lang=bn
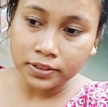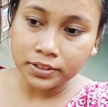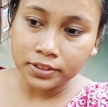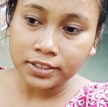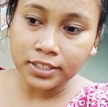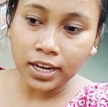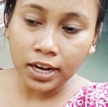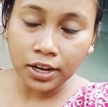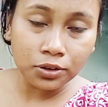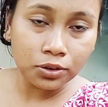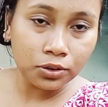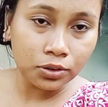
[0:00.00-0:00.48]

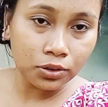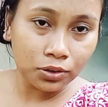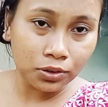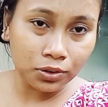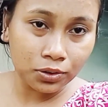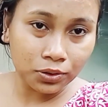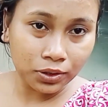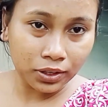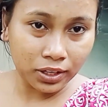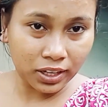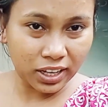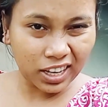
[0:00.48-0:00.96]
যাই হোক
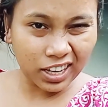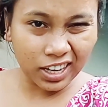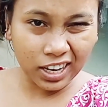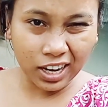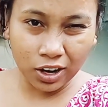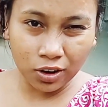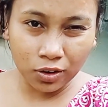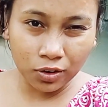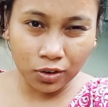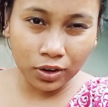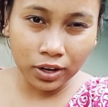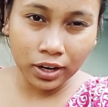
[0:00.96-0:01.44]
এই
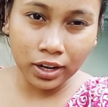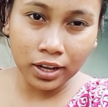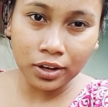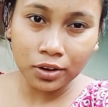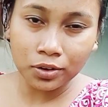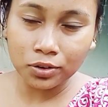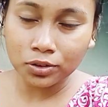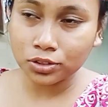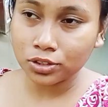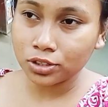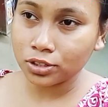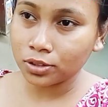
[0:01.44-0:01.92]
কারণেই
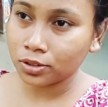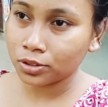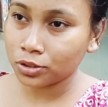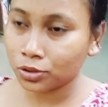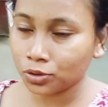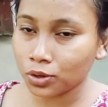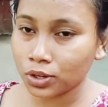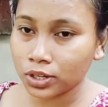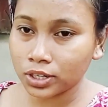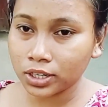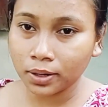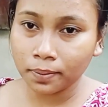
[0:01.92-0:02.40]
হচ্ছে
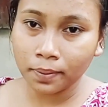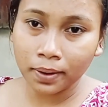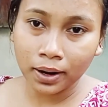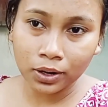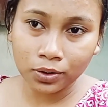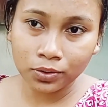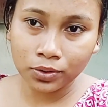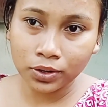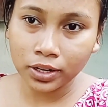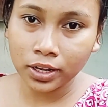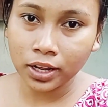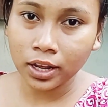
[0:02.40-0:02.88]
শরীরটা
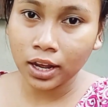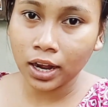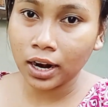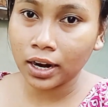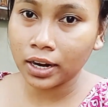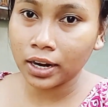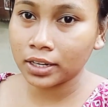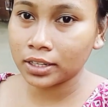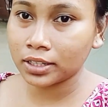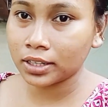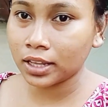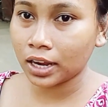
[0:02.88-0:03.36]
ভালো নেই
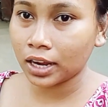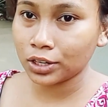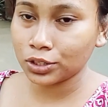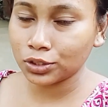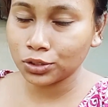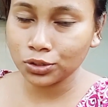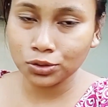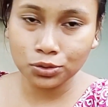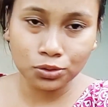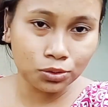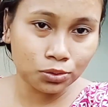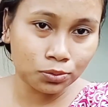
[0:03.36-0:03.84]
আর তার
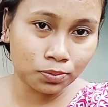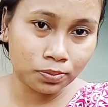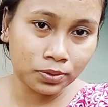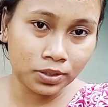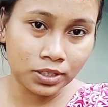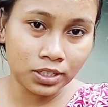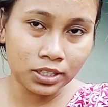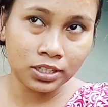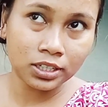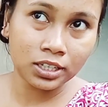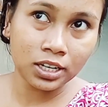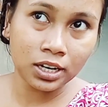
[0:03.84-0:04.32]
জন্য
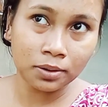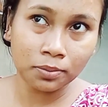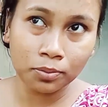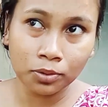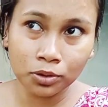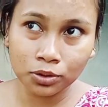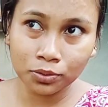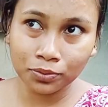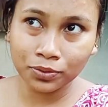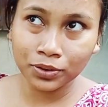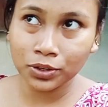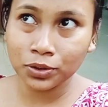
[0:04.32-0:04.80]
ঠিকঠাক
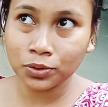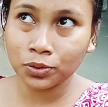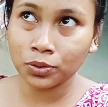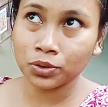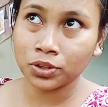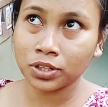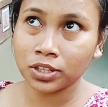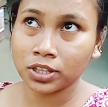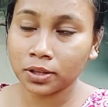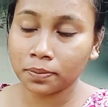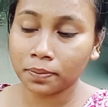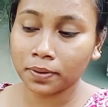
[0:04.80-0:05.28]
মতো ভিডিও
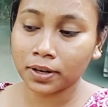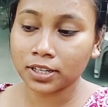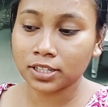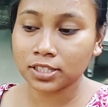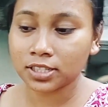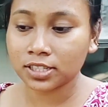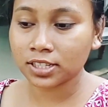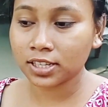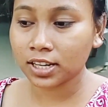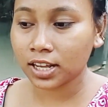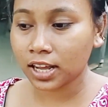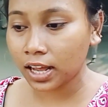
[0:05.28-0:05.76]
দিতে
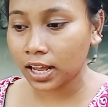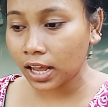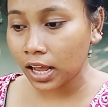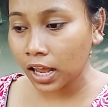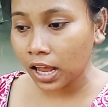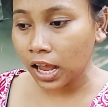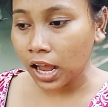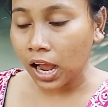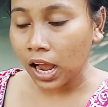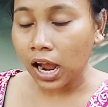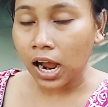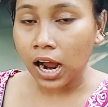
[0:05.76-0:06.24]
পারছি না
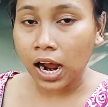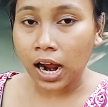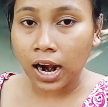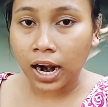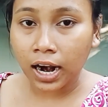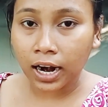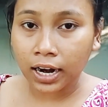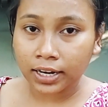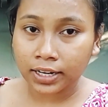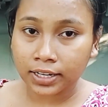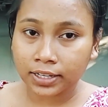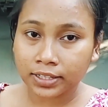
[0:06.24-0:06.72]

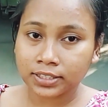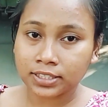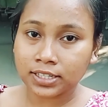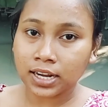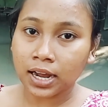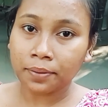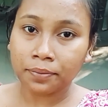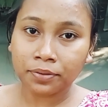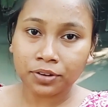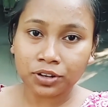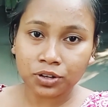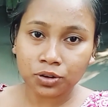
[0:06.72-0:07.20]
আর যা
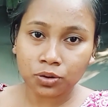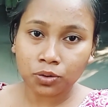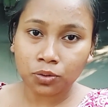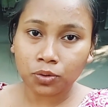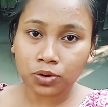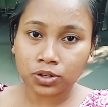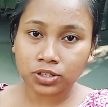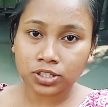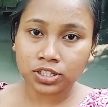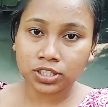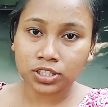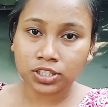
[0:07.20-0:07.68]
ভিডিও
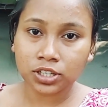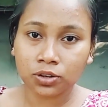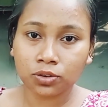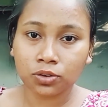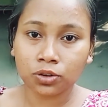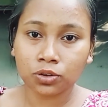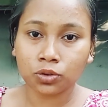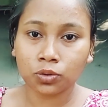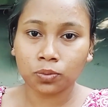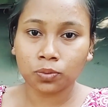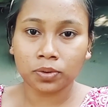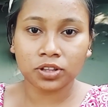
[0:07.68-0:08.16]
করছি
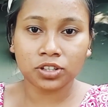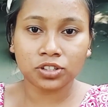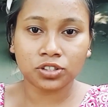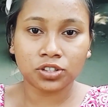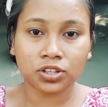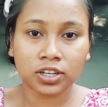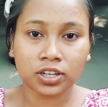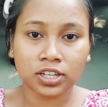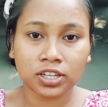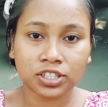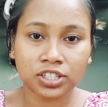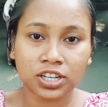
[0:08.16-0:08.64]
সেগুলো তোমাদের
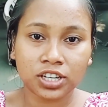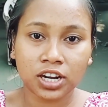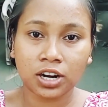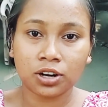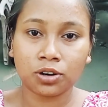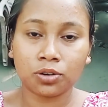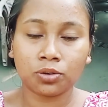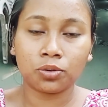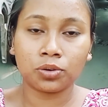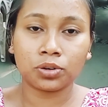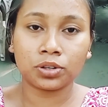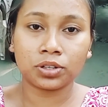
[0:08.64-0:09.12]
সঙ্গে
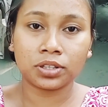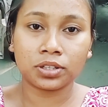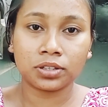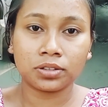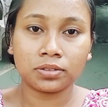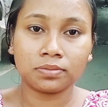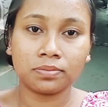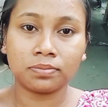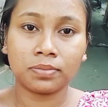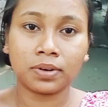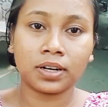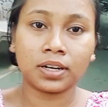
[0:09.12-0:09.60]
শেয়ারও কর
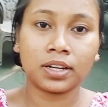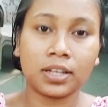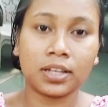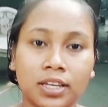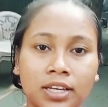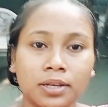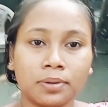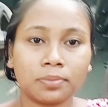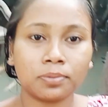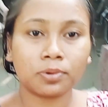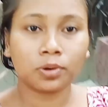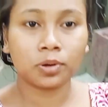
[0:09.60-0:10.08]
মানে
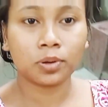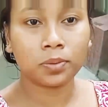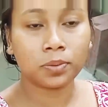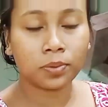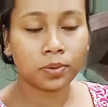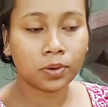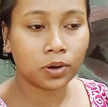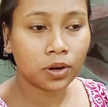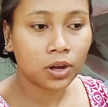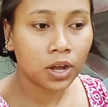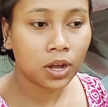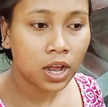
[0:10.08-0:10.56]
কি
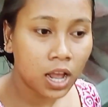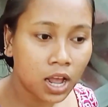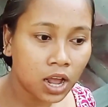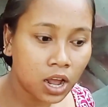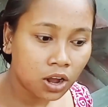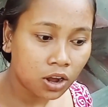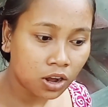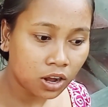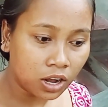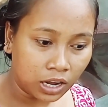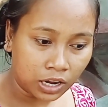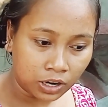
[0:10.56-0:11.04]
বলবো
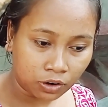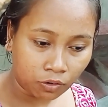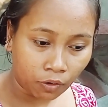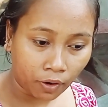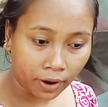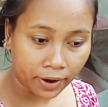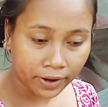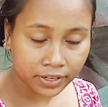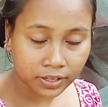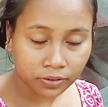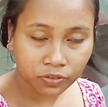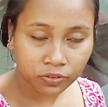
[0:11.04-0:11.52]

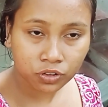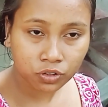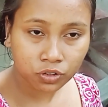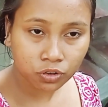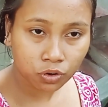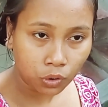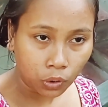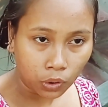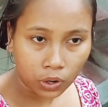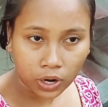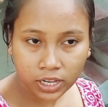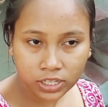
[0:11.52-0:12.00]
কয়েকটা ভিডিও
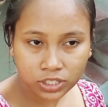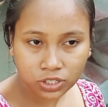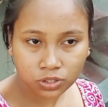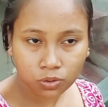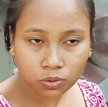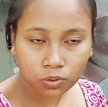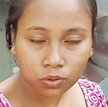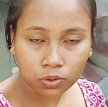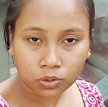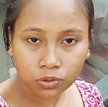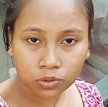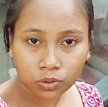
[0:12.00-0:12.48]
করা আছে
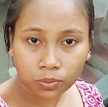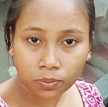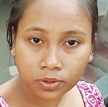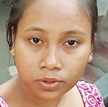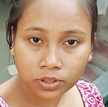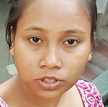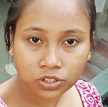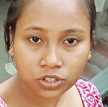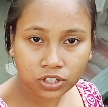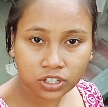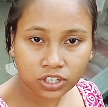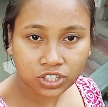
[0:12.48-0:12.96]
ওগুলো
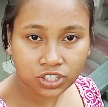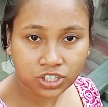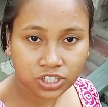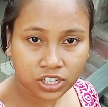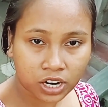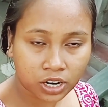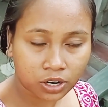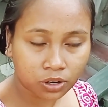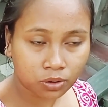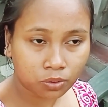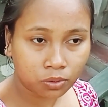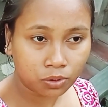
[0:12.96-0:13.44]
তোমাদের সঙ্গে
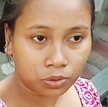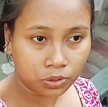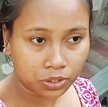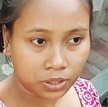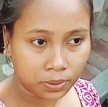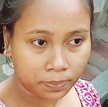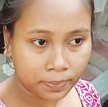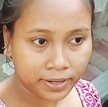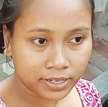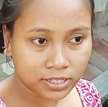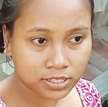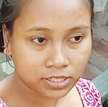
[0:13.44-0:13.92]
শেয়ারও করতে
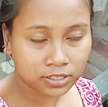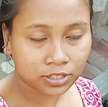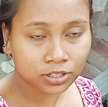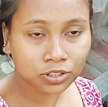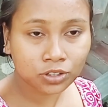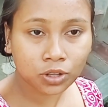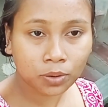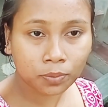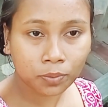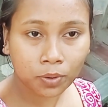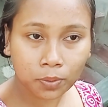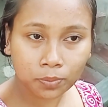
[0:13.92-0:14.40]
পারছি না
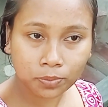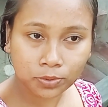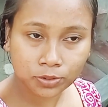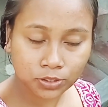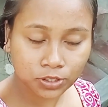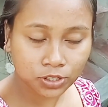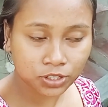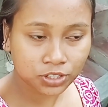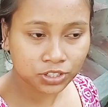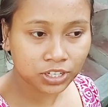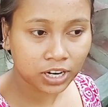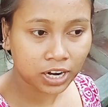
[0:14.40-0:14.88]
তবে
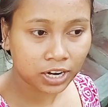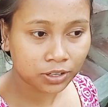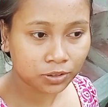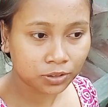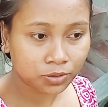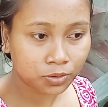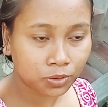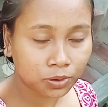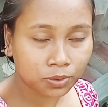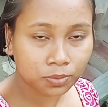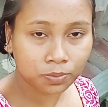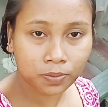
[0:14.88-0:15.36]
অবশ্যই শেয়ার
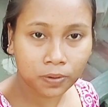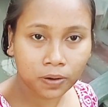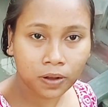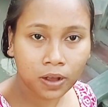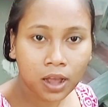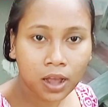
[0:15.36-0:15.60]
করব